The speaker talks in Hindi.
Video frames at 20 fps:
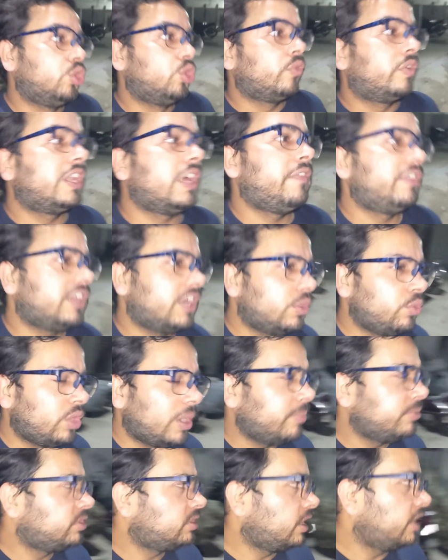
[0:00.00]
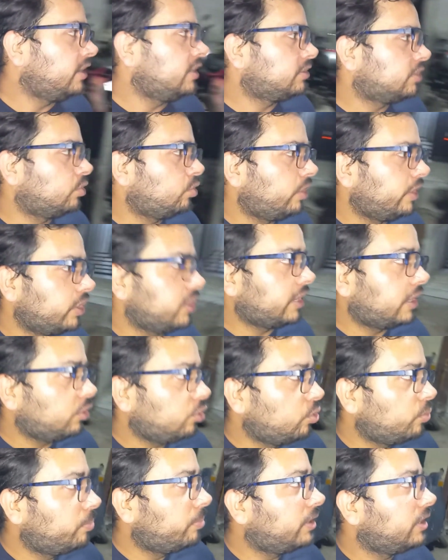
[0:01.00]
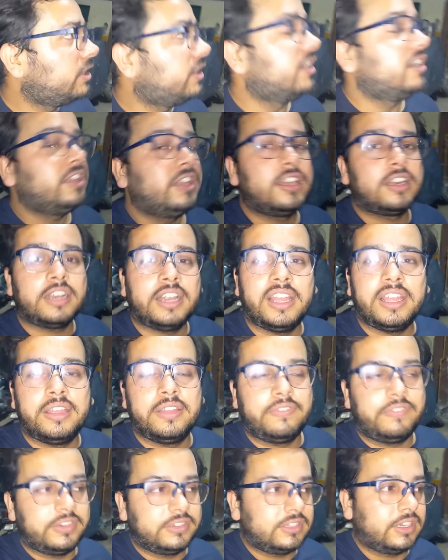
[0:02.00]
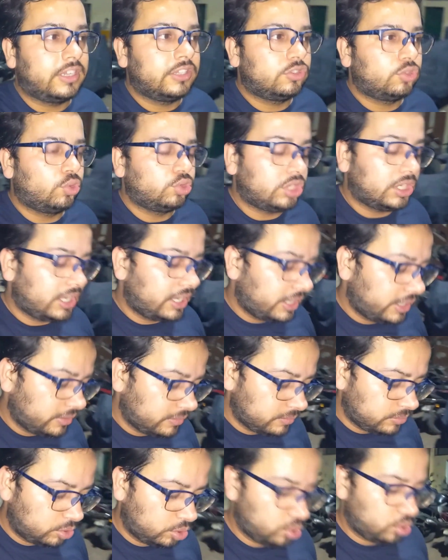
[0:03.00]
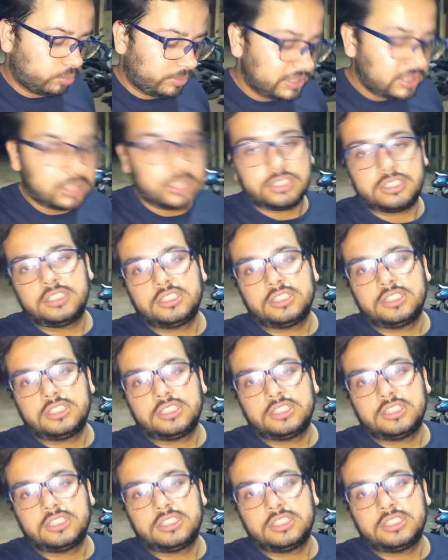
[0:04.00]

तो फटाफट करूँ अब से ही शेड्यूल लेके जा रहा हूँ ऊपर डिनर करना है फिर जाके सो जाना है तो बस